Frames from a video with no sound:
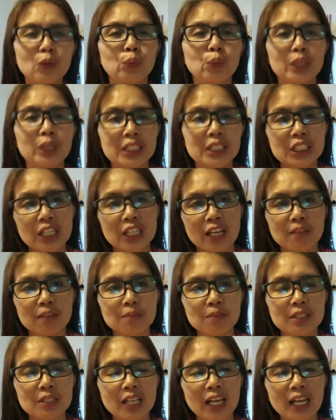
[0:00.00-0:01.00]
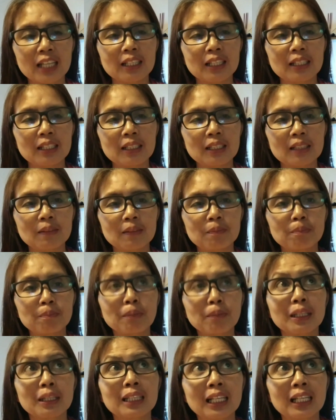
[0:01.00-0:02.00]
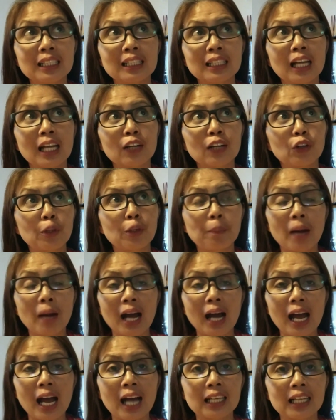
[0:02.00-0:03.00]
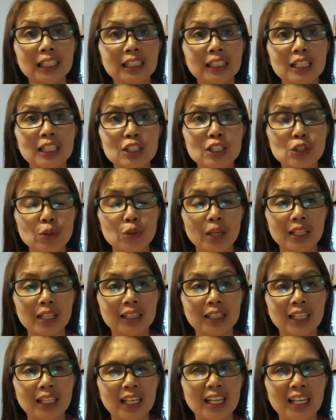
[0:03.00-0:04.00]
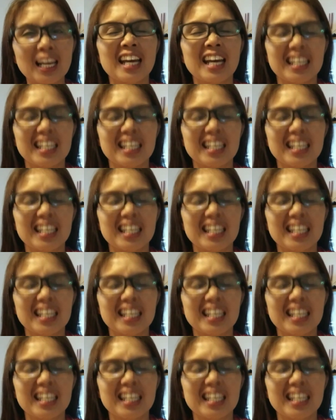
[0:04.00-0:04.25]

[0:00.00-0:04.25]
wind chimes ay pandagdag or pangakit ng swerte.